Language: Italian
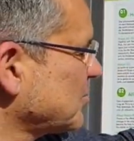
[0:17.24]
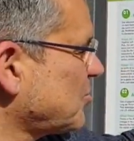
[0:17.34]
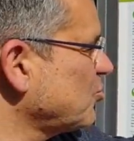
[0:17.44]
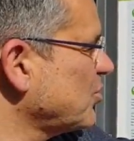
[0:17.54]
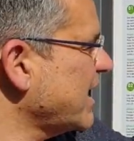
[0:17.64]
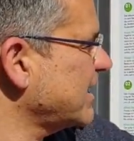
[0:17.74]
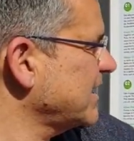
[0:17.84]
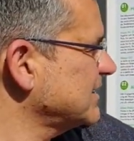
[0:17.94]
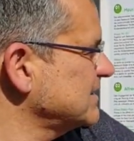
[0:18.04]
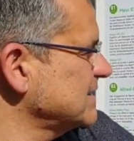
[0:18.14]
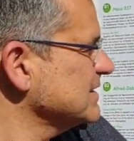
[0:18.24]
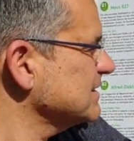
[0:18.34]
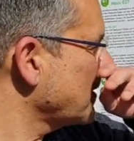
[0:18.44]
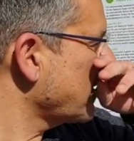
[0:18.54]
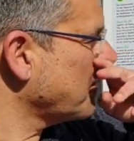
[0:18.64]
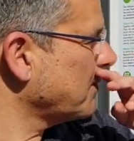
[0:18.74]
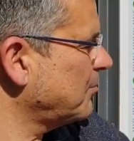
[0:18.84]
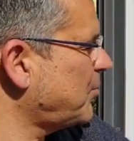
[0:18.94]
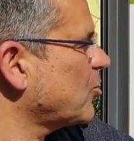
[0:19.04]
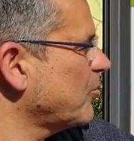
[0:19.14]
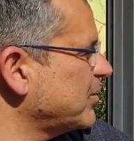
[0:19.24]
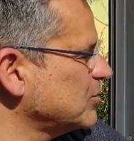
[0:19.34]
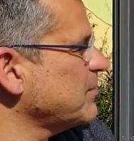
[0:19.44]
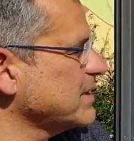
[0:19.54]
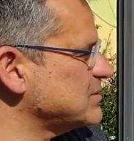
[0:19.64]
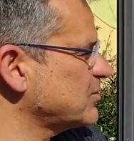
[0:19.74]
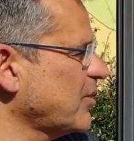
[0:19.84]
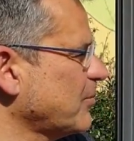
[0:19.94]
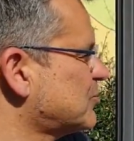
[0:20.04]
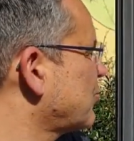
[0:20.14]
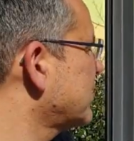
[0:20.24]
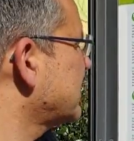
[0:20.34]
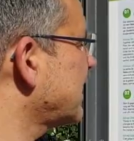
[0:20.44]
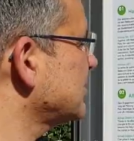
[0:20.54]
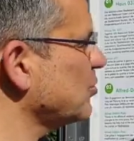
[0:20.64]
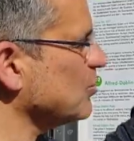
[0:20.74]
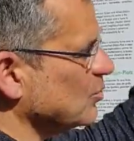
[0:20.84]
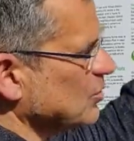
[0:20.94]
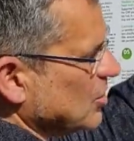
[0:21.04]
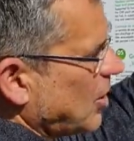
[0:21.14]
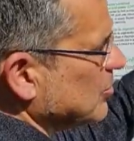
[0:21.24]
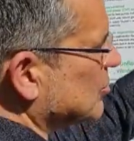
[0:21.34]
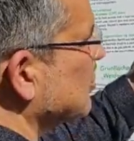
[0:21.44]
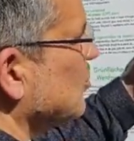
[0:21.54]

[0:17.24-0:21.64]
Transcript: con un'area di poco meno di mezzo chilometro quadrato, un chilometro di